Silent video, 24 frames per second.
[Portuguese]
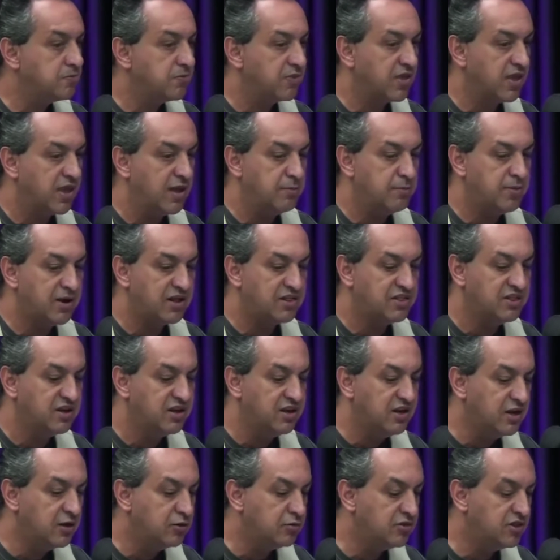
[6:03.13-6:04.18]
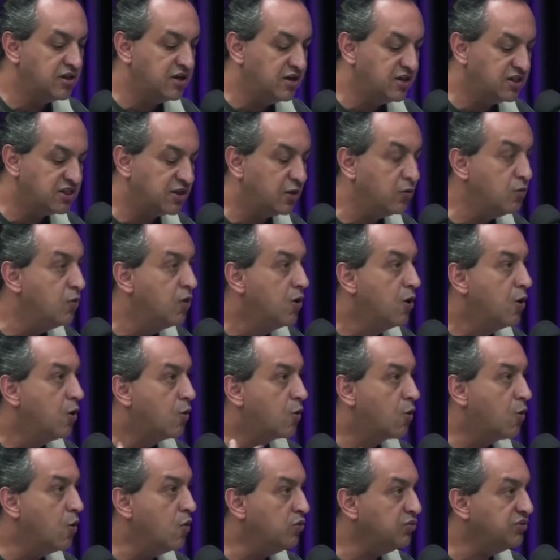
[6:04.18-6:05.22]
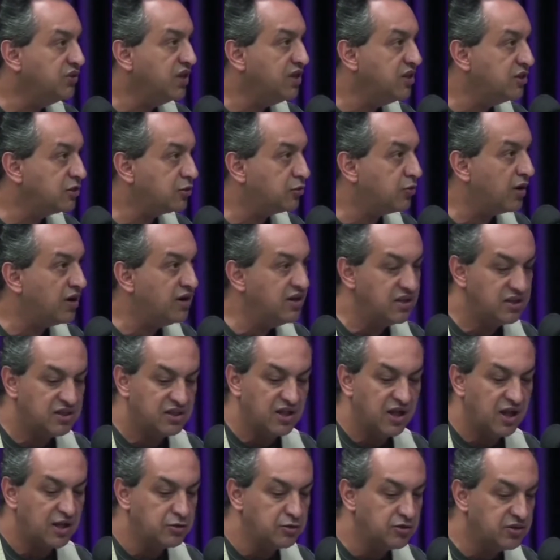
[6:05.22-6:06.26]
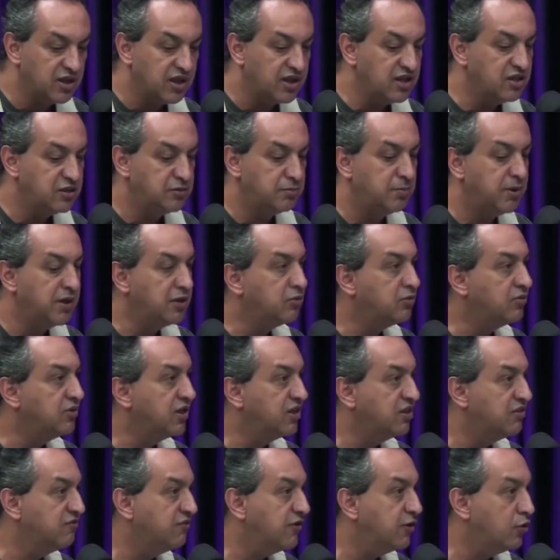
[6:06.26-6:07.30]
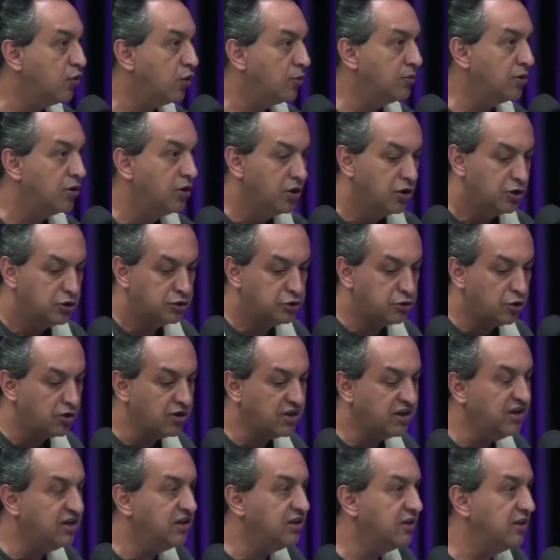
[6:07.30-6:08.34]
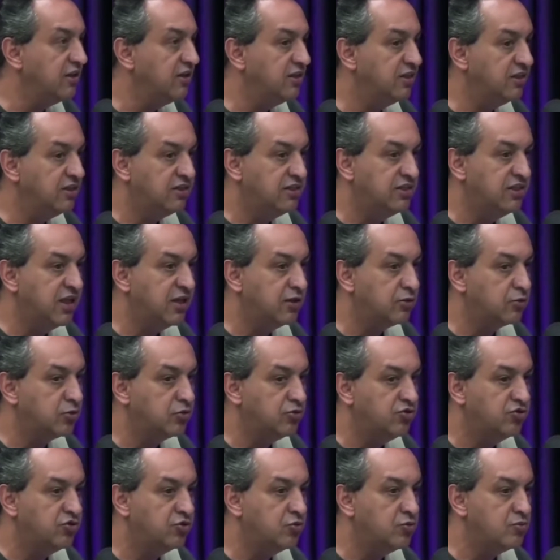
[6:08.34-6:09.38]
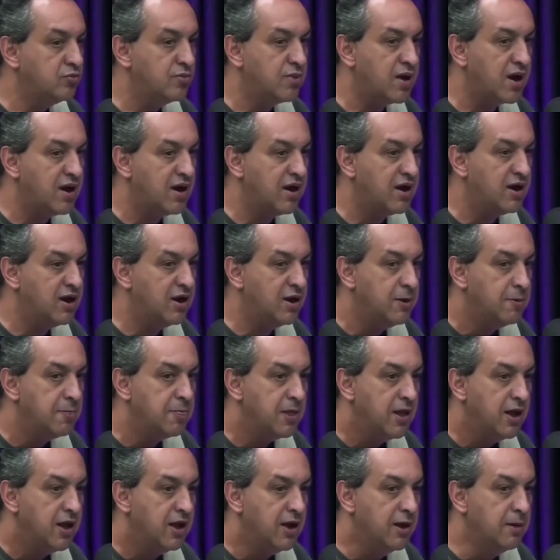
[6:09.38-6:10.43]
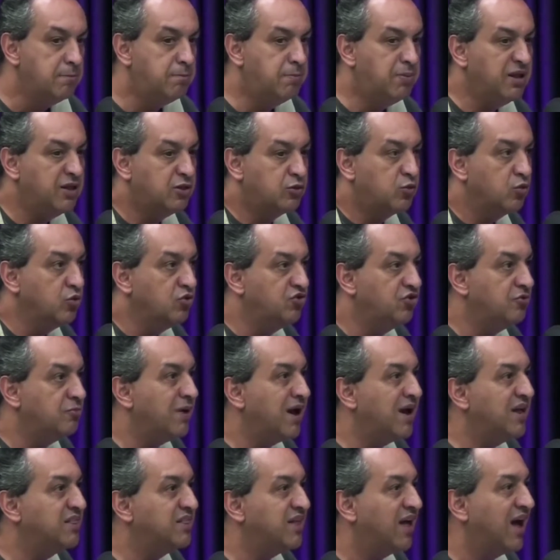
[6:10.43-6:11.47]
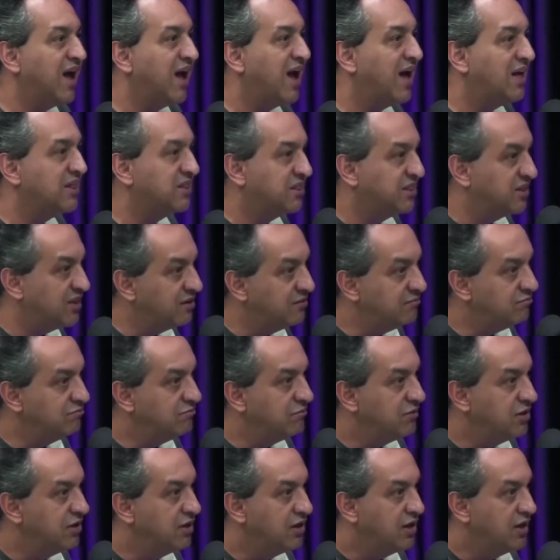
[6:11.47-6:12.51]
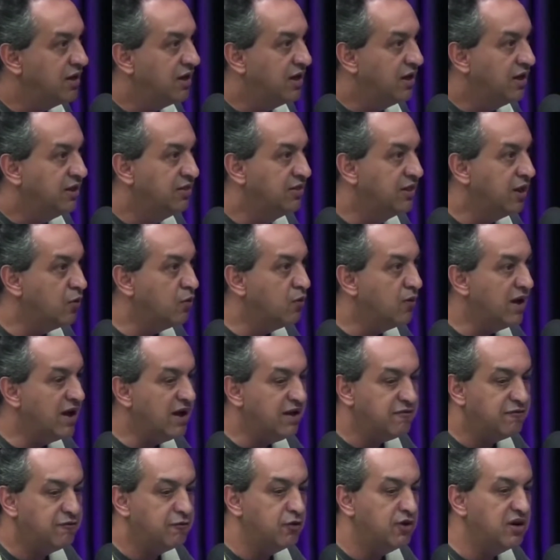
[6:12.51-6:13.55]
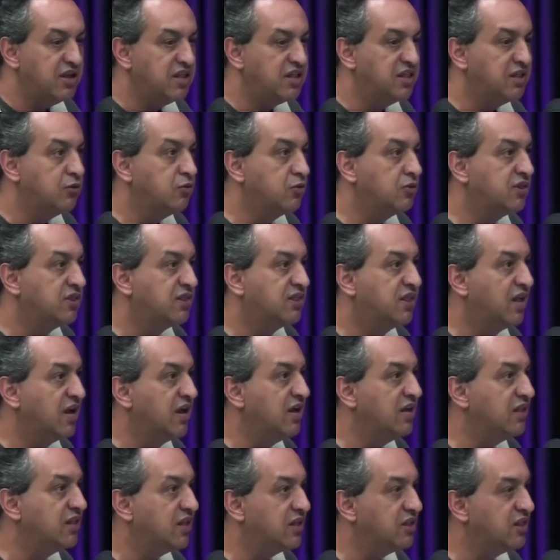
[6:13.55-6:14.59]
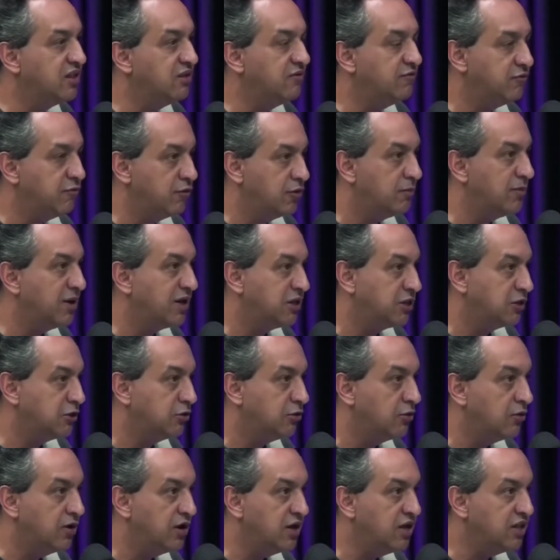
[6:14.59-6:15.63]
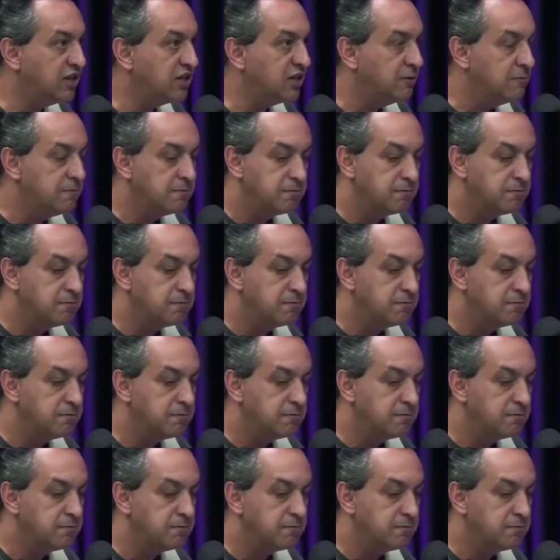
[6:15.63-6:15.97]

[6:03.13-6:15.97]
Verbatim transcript: é, brasileiros eles são contextualizados a respeito desse fenômeno. Só que dentro de uma amplitude mais rasa. Uhum. Não é fornecido tantas informações